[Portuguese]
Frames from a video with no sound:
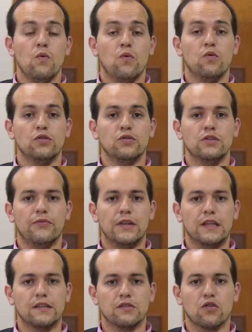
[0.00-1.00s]
curso de
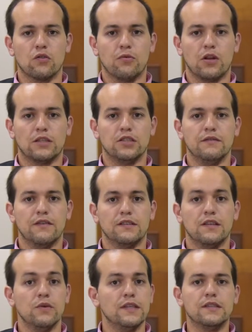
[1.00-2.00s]
finanças corporativas
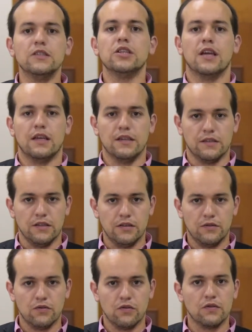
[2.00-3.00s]
não exige
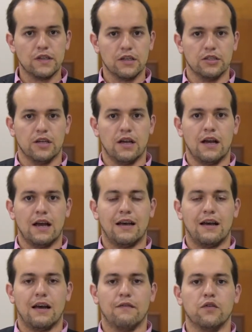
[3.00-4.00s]
requisitos, ou seja,
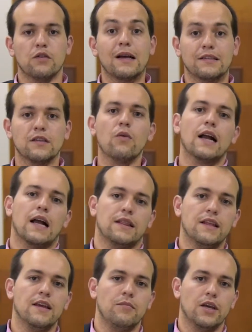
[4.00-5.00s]
a, a formação
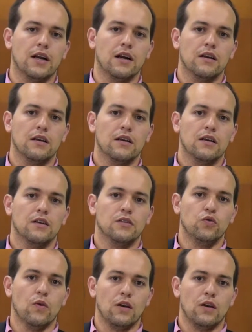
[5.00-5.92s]
acadêmica do